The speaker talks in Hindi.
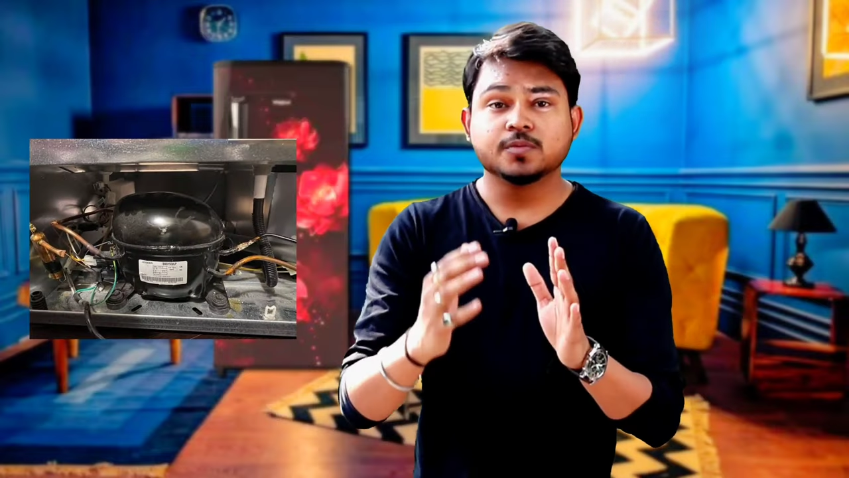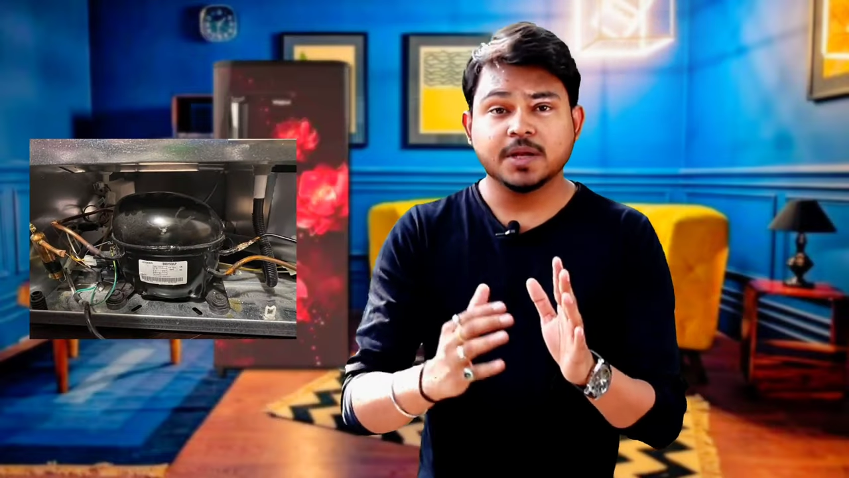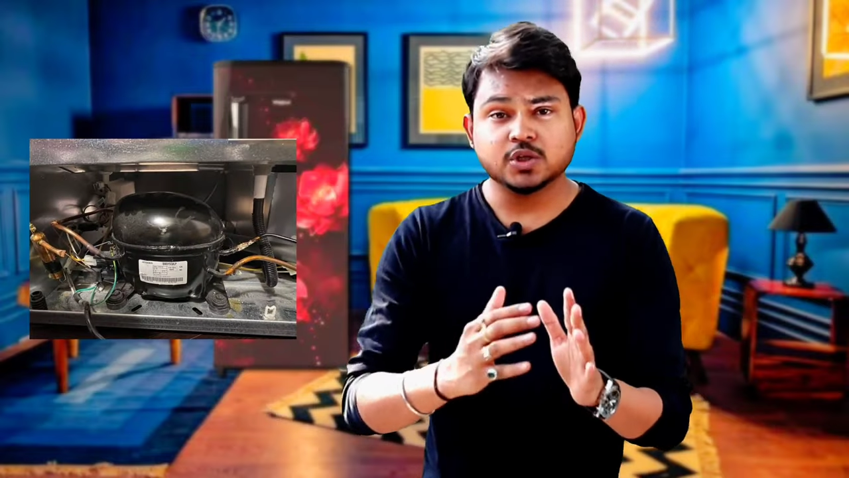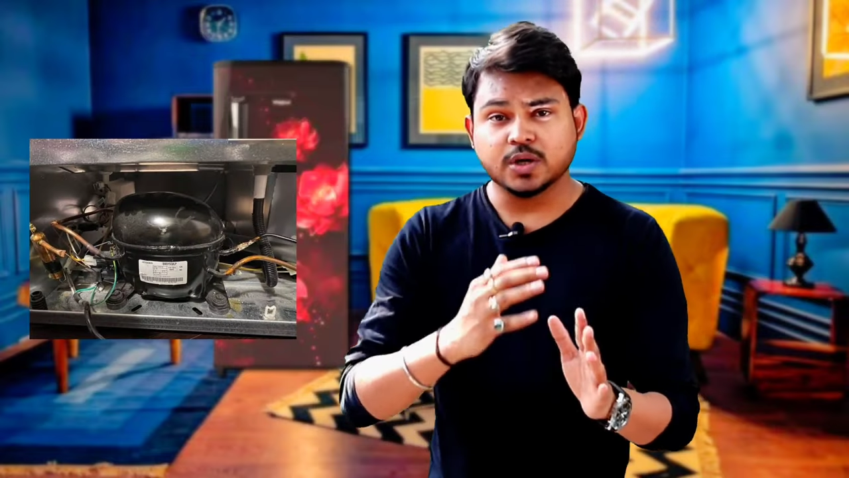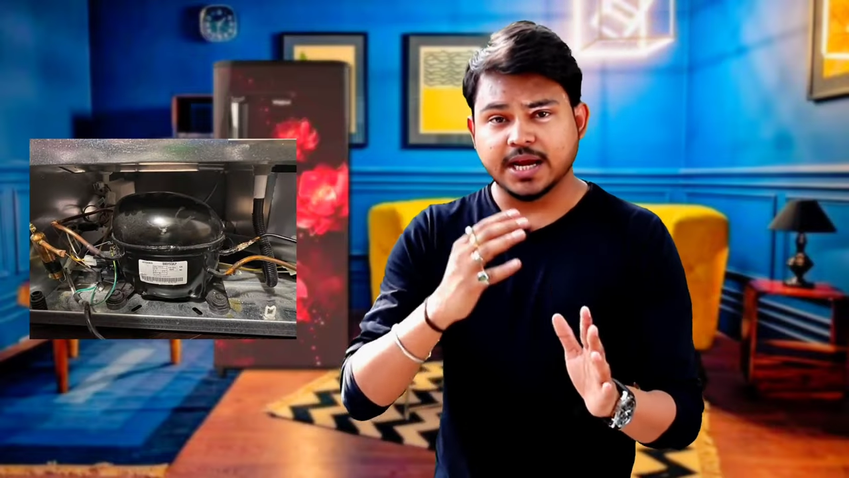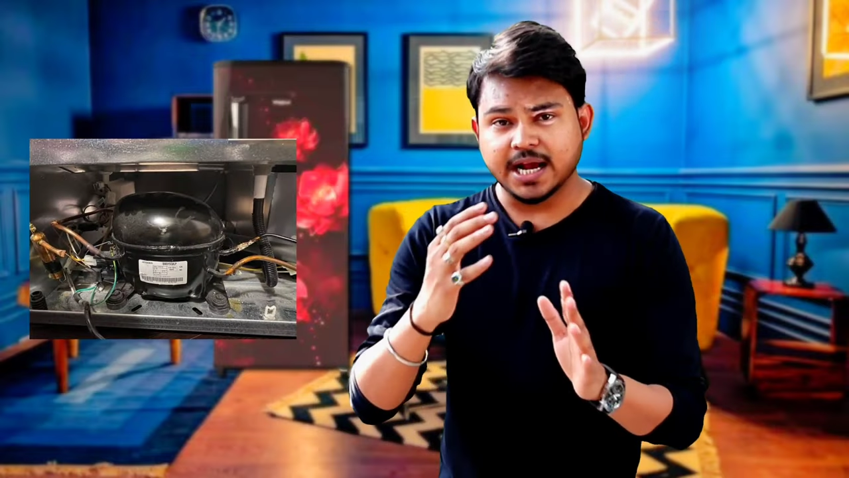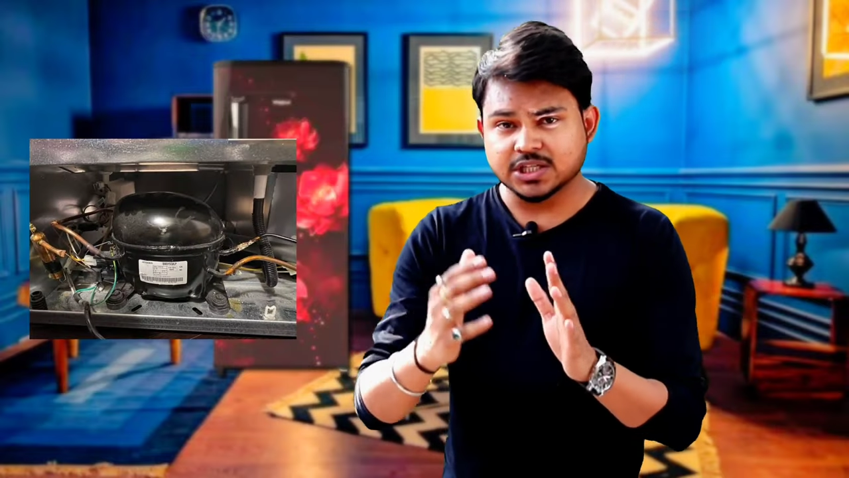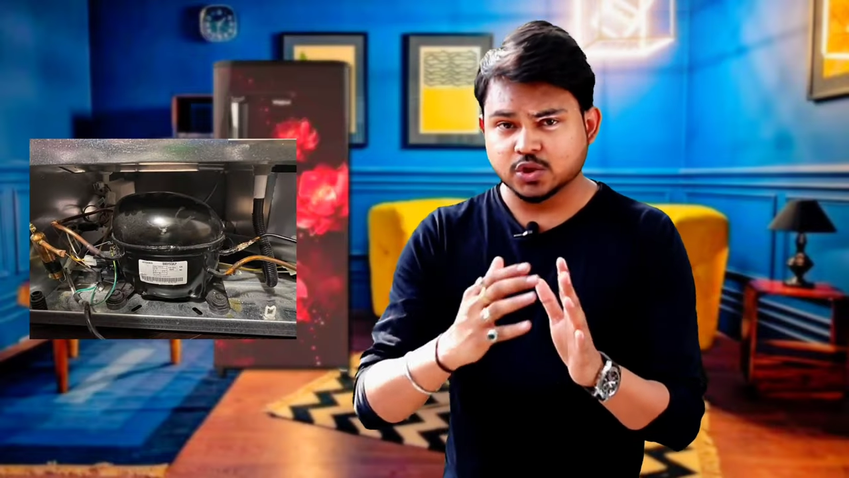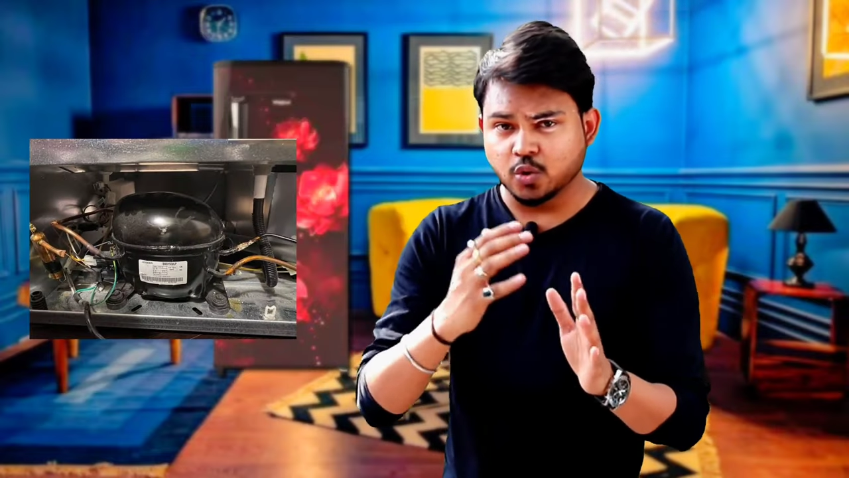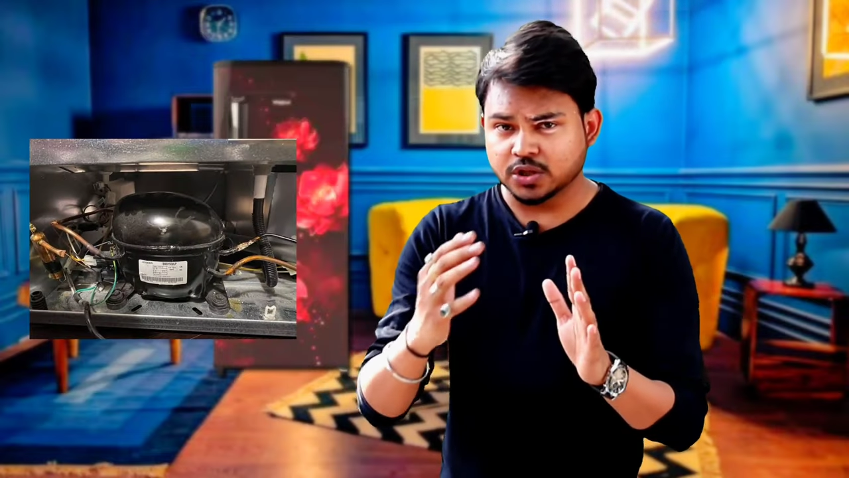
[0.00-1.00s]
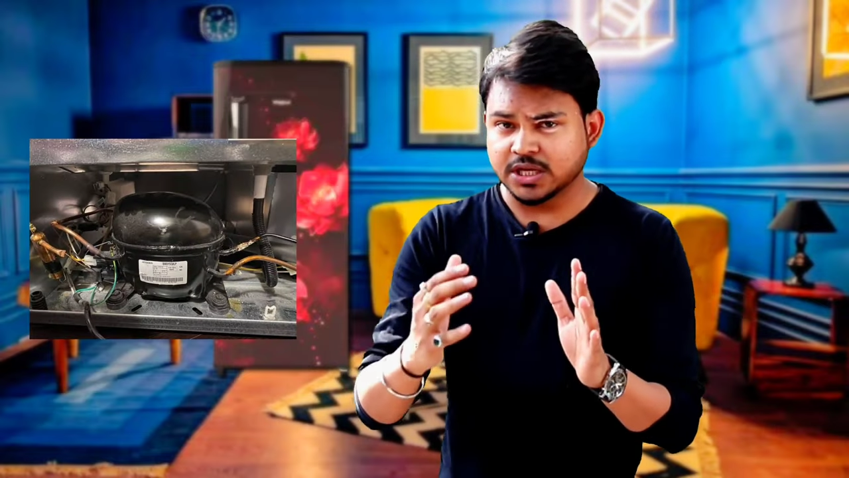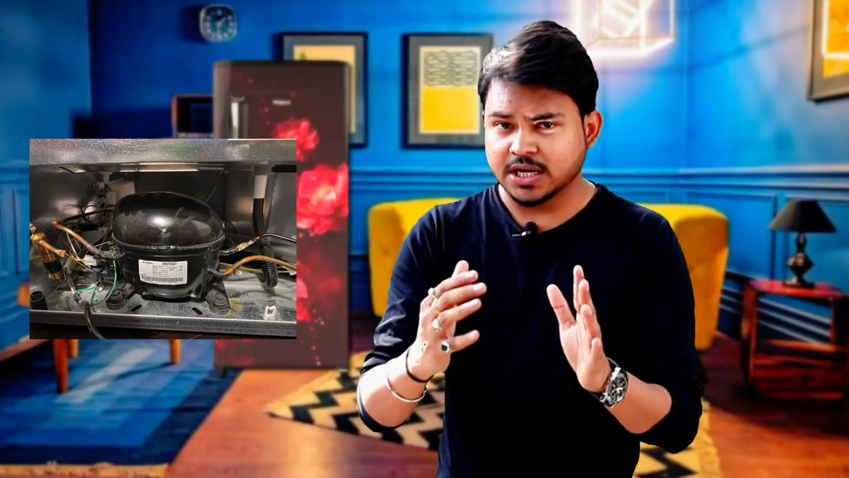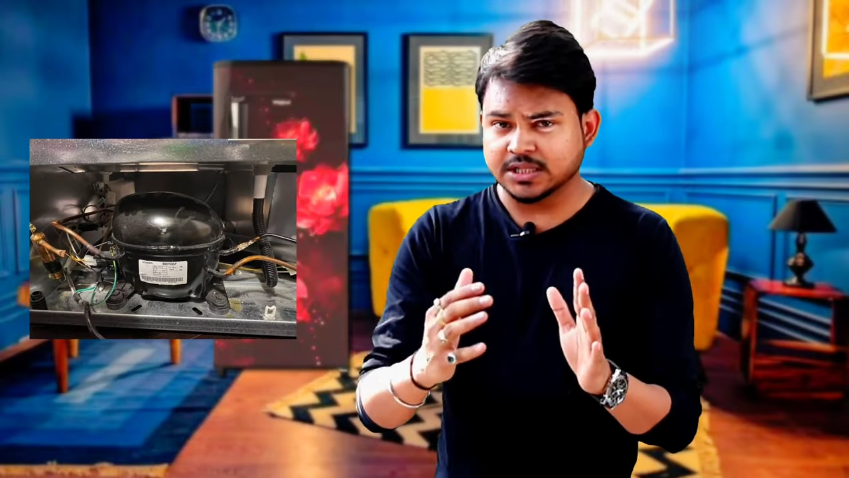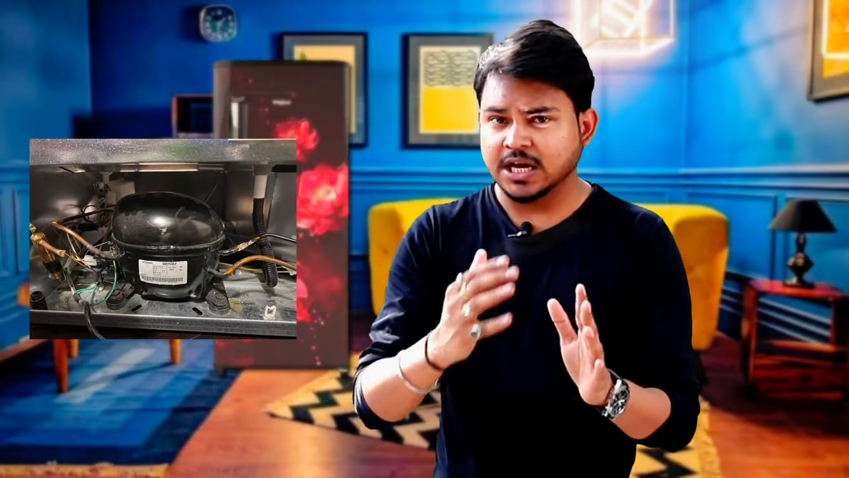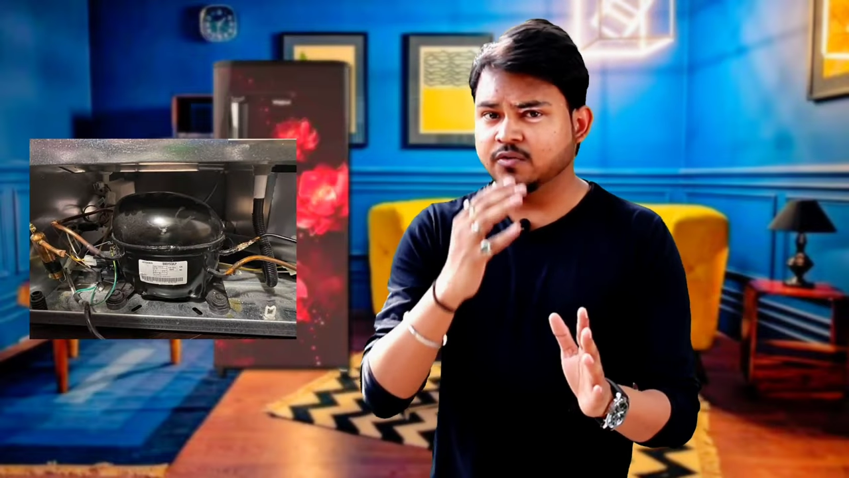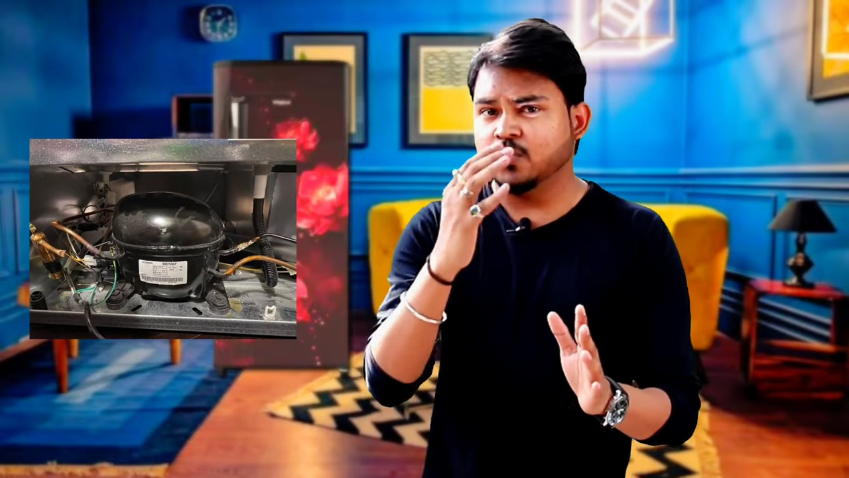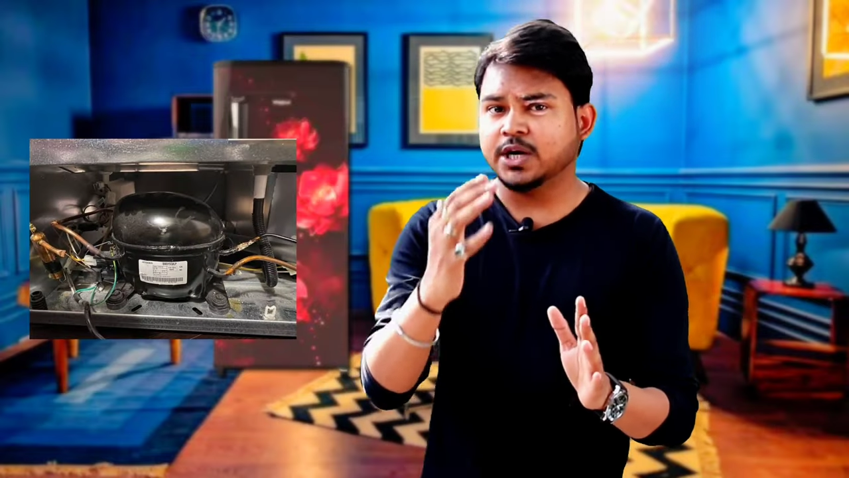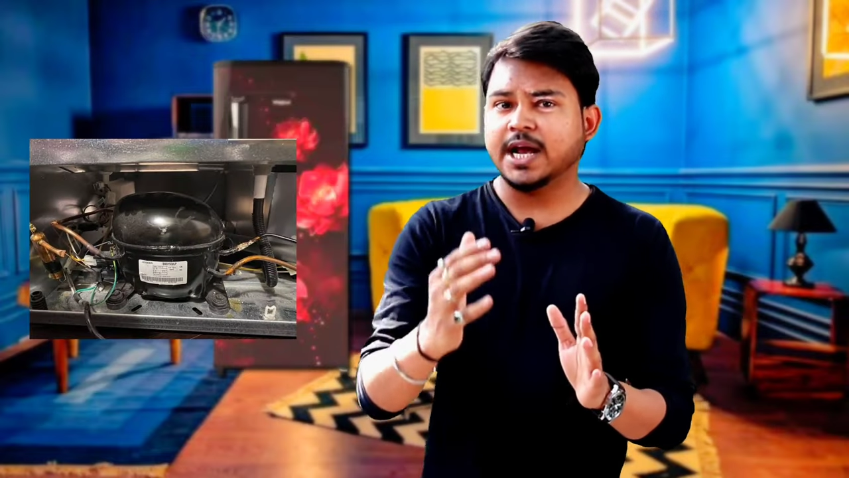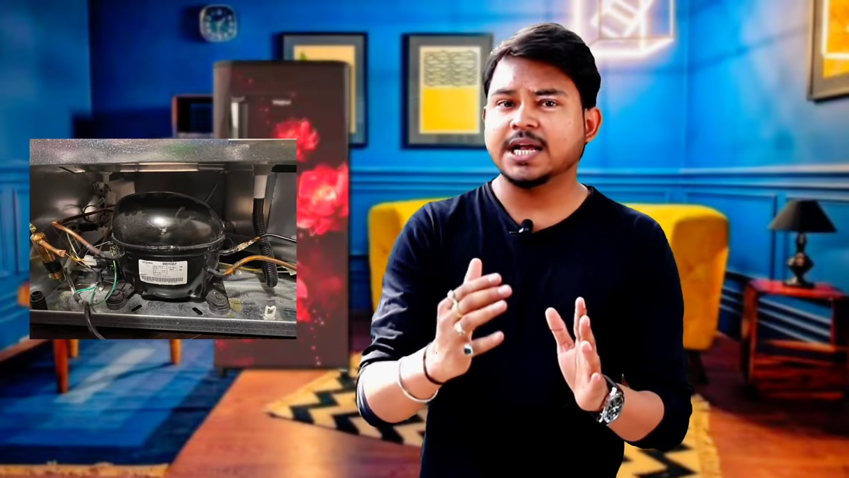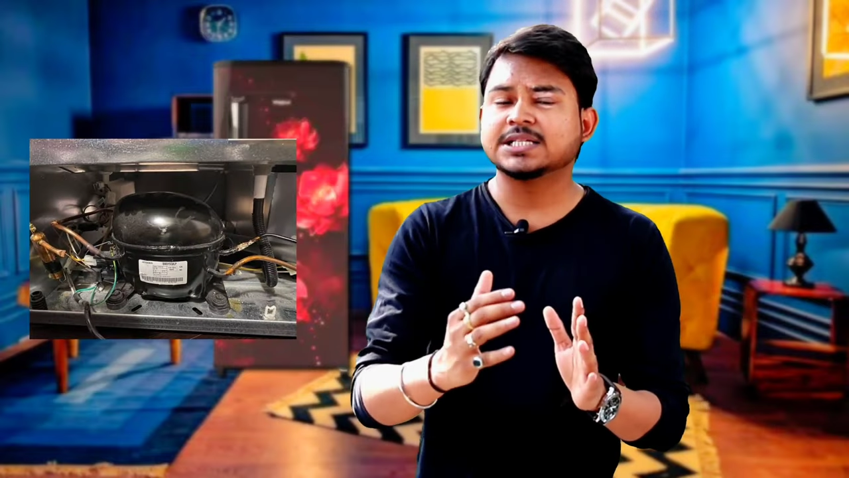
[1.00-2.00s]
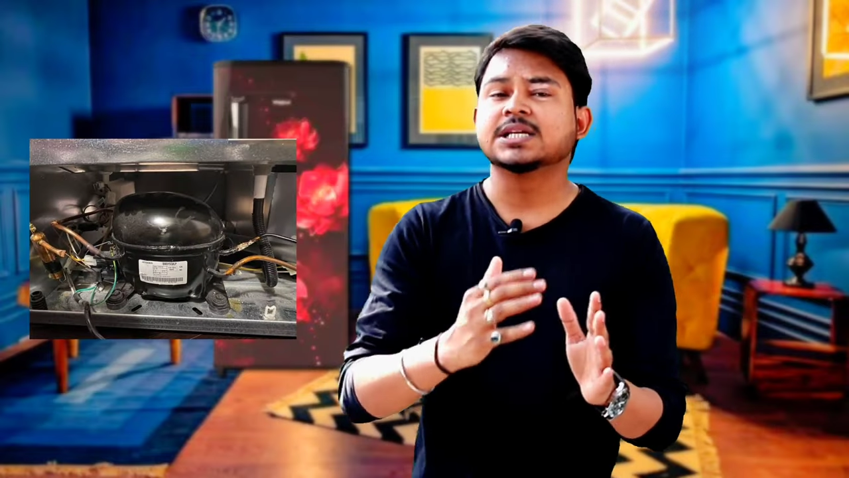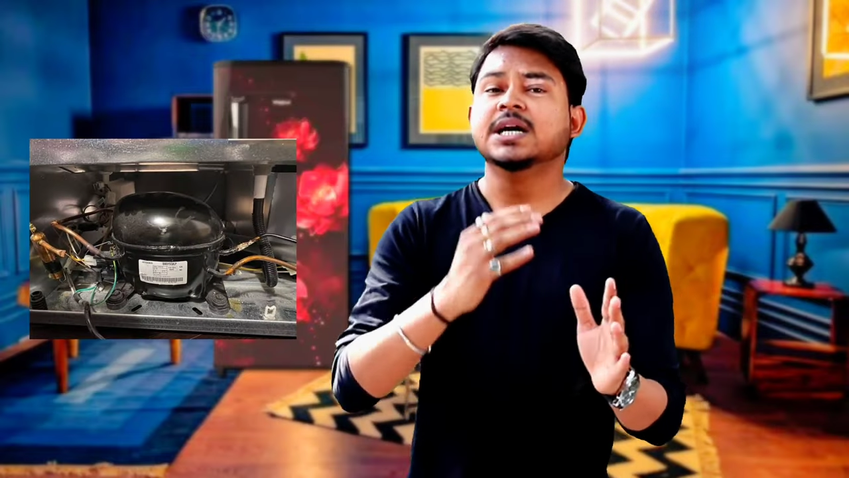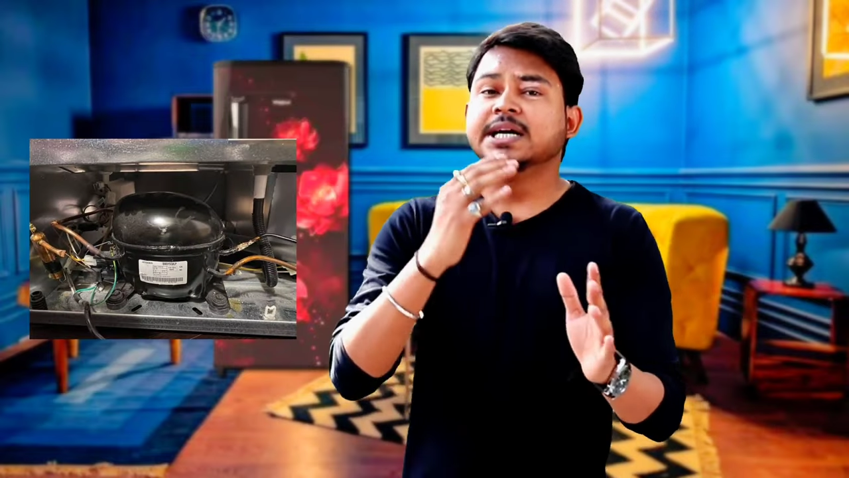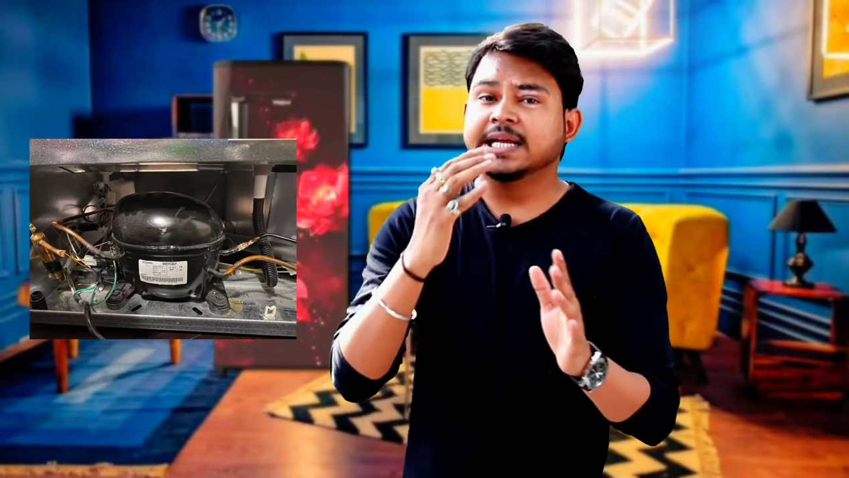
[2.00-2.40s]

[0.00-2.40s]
उसमें जो गैस दौड़ते रहता है वो गैस